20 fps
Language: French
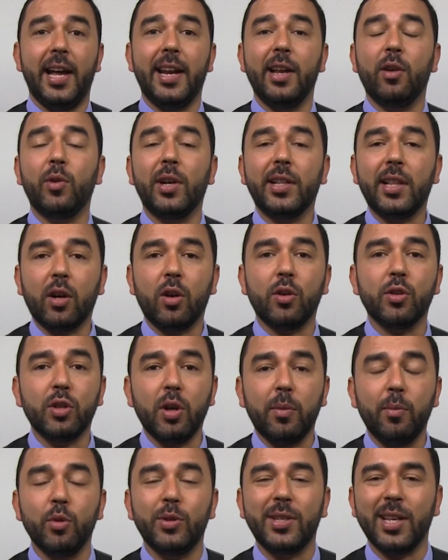Allez, on attaque
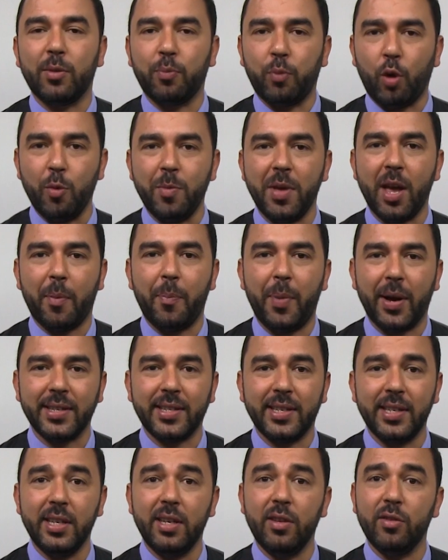ensemble cette première
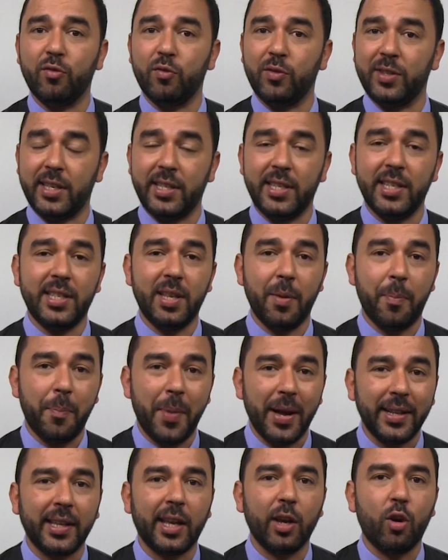partie. Je vous ai dit, c'est
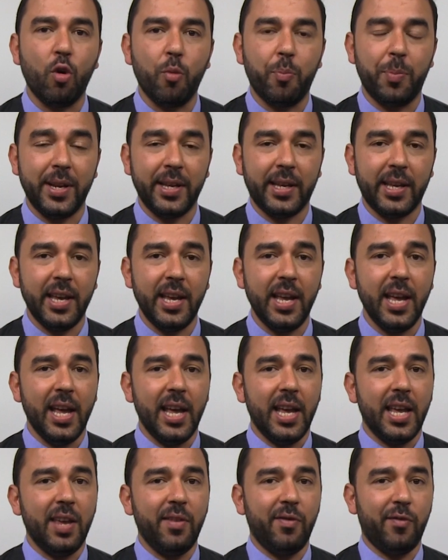pas très compliqué.
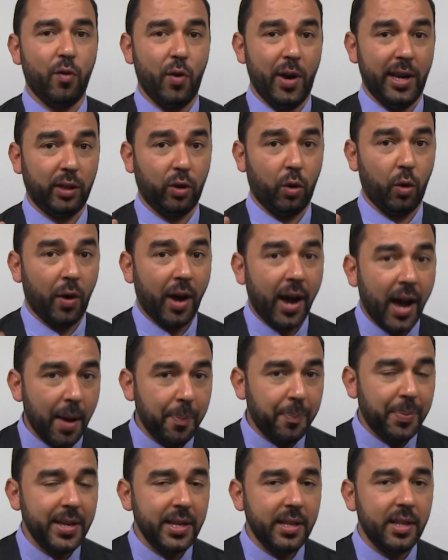Il faut être
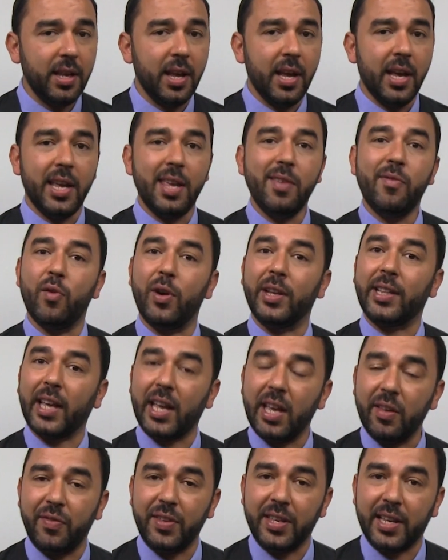rapide, il faut être
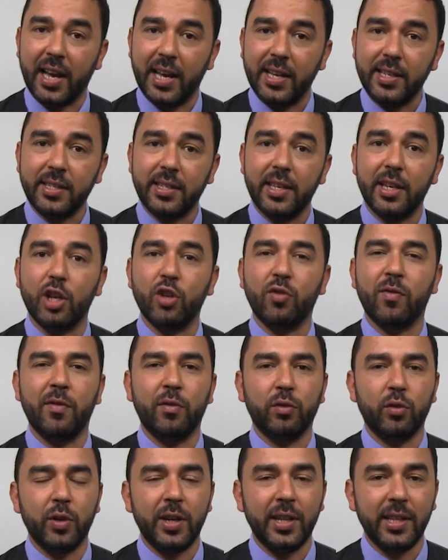efficace et je vais
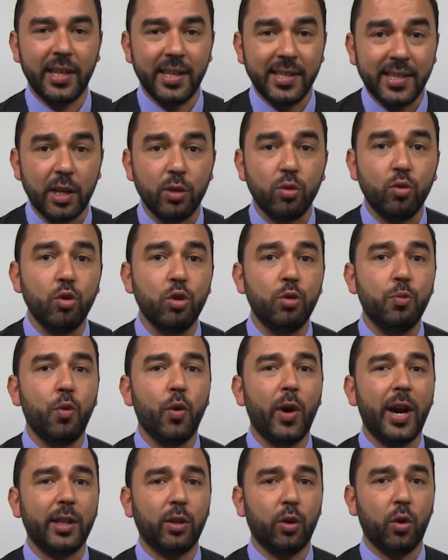vous donner des astuces
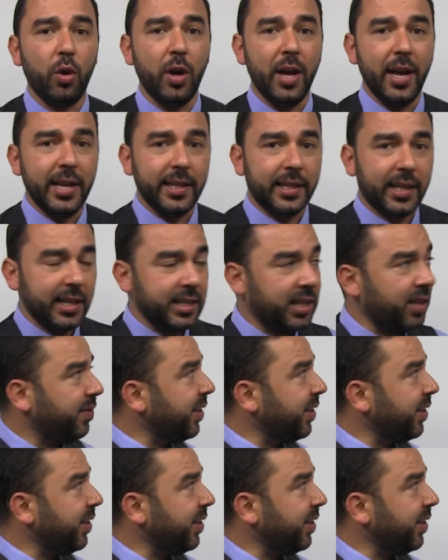pour être très